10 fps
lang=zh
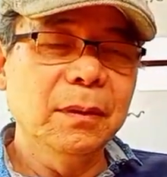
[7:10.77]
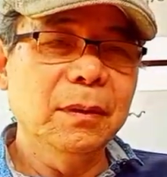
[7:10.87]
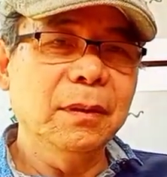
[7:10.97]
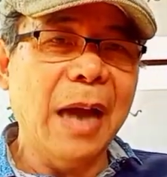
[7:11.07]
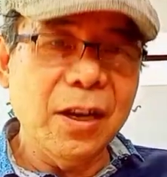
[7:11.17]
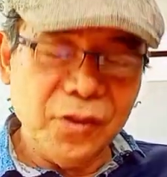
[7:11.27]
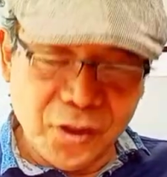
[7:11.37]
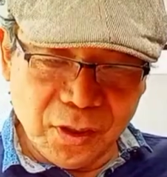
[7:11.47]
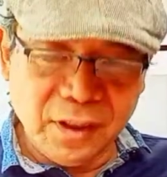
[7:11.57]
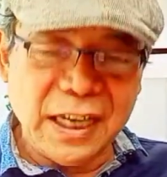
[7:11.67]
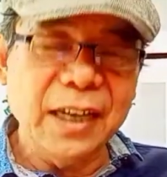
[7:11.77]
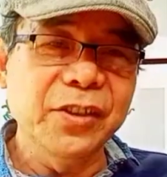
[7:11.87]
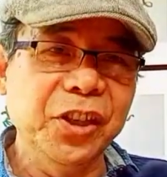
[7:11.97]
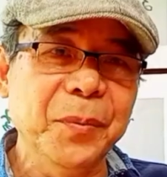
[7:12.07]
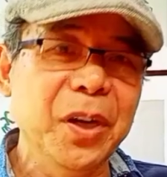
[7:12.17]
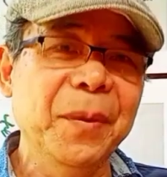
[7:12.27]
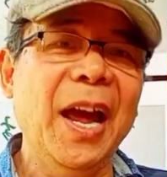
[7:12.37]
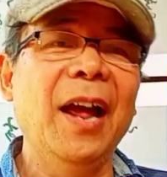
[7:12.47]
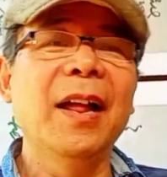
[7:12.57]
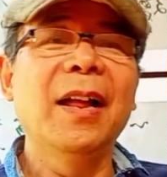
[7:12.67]
当时在一个节目里
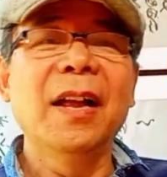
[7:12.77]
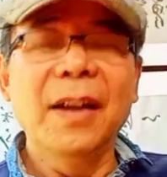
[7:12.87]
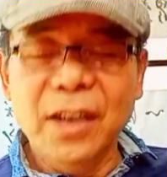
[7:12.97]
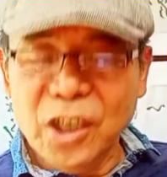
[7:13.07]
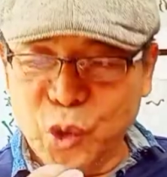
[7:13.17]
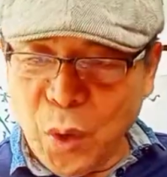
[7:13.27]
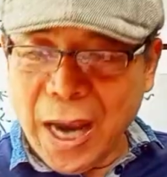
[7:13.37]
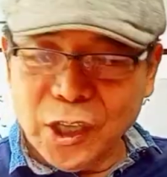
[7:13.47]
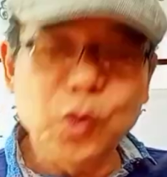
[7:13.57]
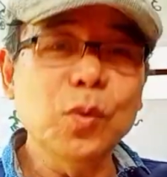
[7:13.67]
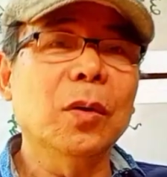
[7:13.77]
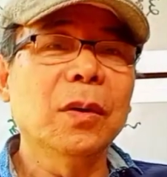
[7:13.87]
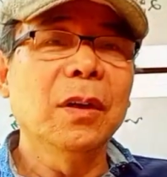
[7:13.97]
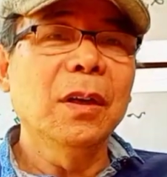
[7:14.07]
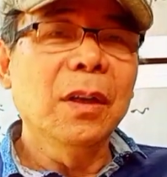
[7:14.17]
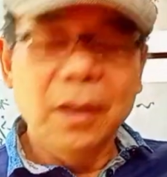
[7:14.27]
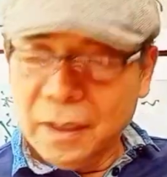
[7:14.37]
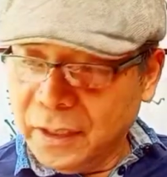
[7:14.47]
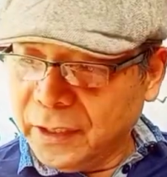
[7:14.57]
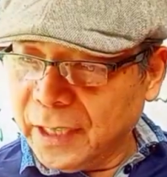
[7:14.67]
面，卷述
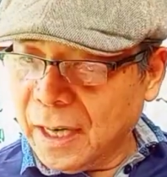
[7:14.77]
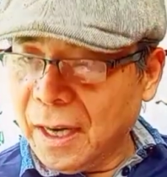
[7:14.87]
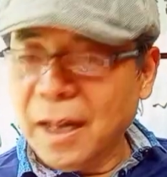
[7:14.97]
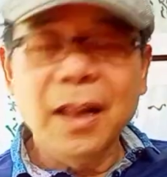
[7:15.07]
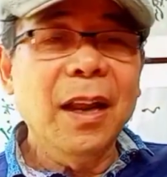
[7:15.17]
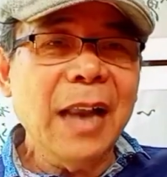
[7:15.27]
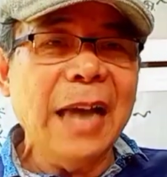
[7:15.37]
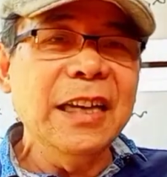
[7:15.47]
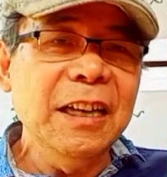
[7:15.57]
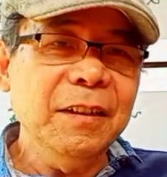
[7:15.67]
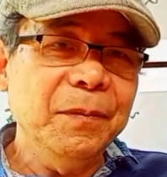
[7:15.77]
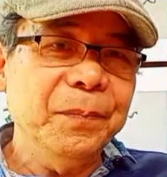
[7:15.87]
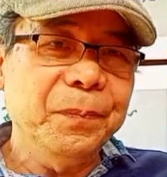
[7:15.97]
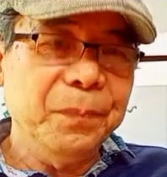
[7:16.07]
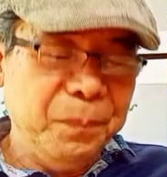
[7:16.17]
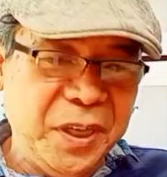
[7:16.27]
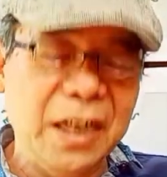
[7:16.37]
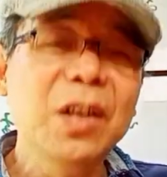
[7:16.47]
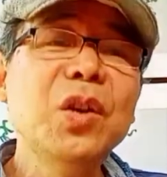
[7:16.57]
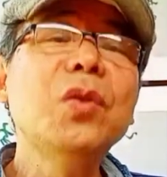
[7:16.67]
这个那英
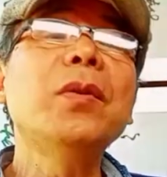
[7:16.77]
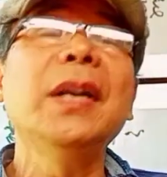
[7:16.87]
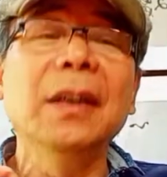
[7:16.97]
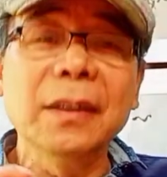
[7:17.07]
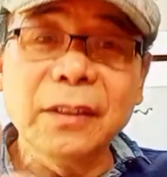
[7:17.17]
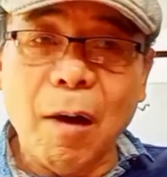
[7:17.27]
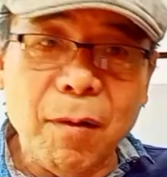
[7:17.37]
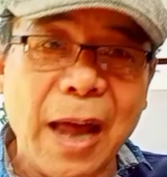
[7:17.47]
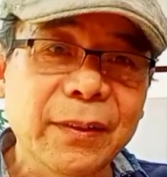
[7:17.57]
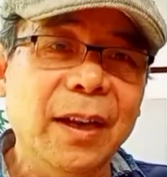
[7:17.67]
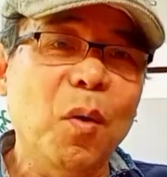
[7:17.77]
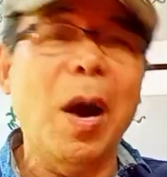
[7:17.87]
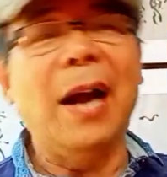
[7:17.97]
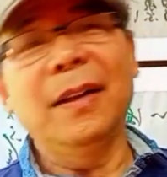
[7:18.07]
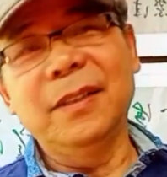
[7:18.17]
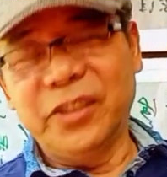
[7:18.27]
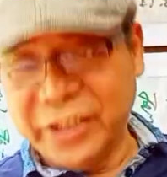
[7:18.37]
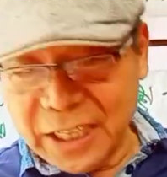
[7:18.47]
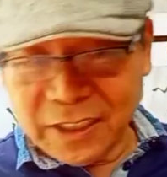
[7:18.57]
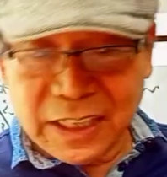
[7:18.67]
评论刀郎的话，实际
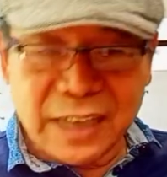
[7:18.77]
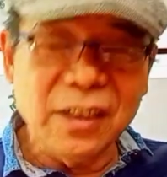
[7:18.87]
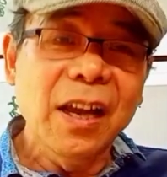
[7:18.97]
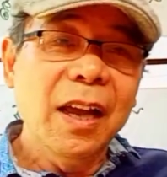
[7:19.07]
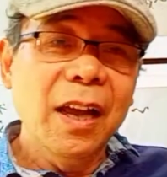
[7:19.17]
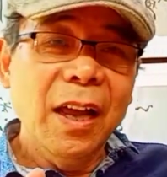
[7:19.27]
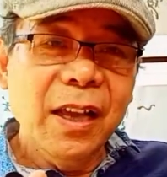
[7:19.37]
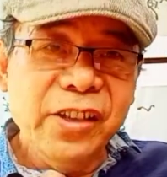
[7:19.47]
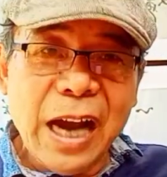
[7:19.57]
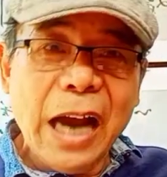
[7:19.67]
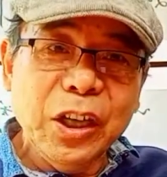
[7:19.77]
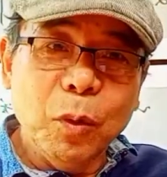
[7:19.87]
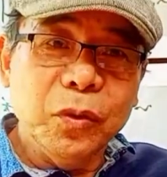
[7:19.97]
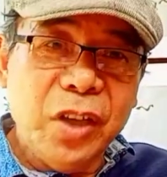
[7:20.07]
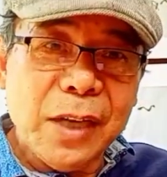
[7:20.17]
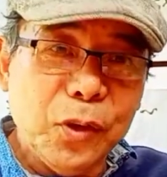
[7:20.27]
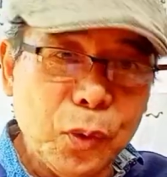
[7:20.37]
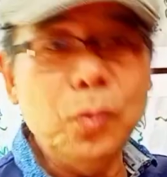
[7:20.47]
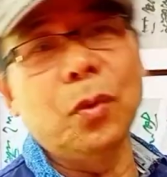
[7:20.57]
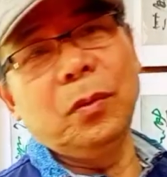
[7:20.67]
上是他是加油添
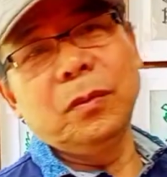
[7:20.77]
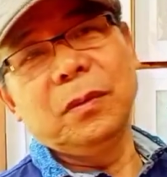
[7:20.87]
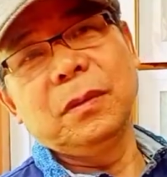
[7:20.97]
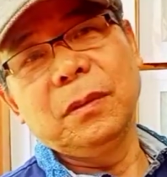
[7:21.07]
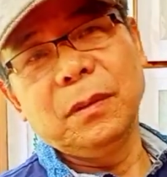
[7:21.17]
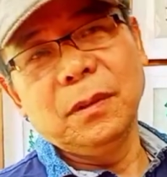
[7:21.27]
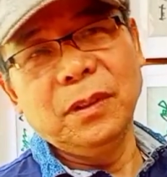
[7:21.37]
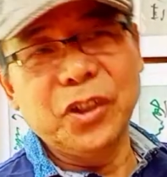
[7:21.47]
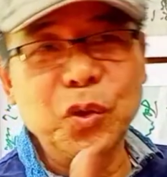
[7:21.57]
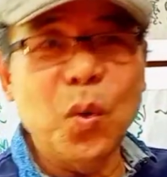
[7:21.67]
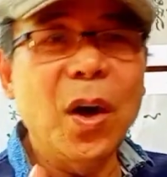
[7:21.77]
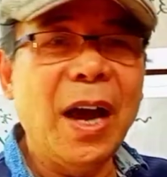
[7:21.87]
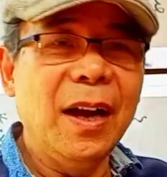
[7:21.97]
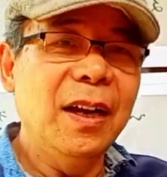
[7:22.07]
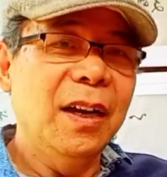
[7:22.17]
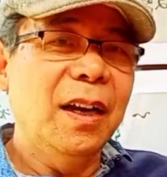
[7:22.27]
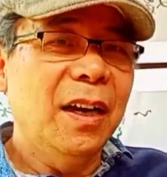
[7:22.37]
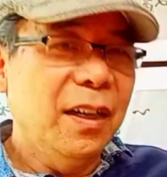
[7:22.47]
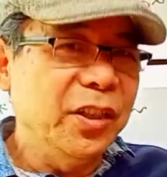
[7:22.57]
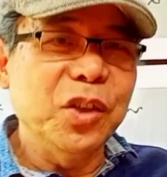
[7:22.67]
醋，就说了
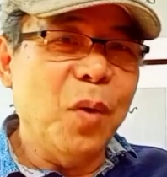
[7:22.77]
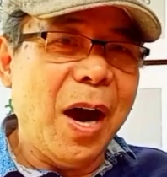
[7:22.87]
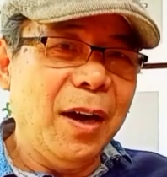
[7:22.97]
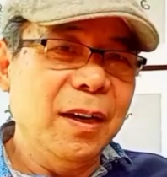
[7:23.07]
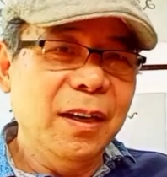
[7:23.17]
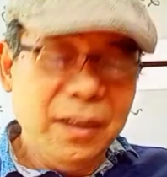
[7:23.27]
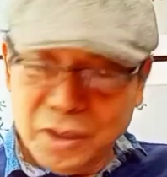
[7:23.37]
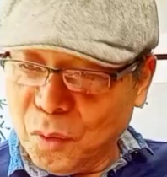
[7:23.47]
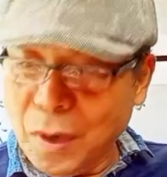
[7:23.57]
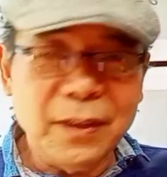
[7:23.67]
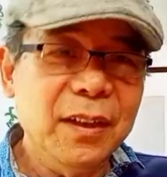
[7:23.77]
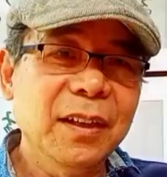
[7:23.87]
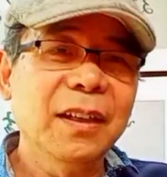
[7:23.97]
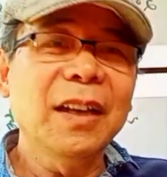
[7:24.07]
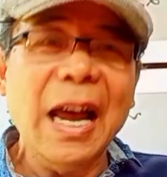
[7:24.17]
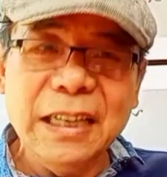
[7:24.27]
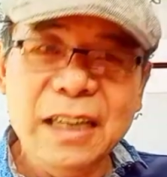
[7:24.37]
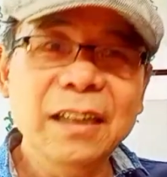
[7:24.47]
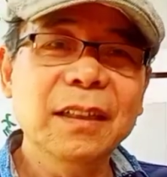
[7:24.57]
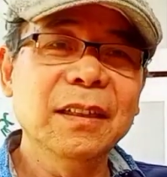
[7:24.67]
这句话。这句话那
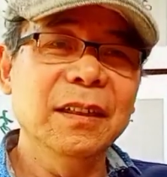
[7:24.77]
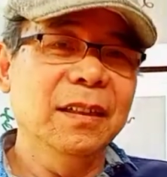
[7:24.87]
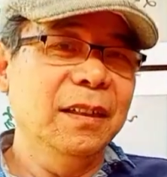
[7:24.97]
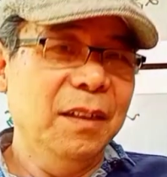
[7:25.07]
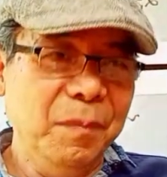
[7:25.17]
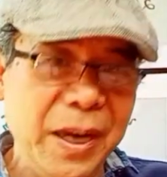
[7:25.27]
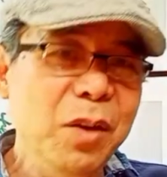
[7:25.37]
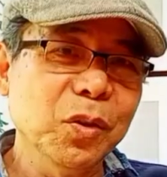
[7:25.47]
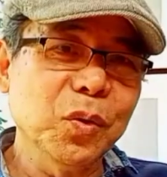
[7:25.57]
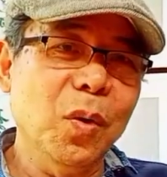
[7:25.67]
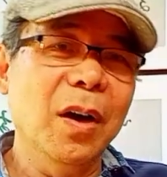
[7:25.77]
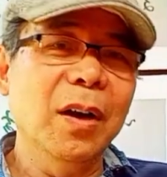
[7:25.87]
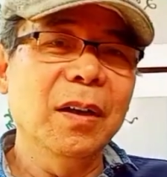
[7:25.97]
英没有说。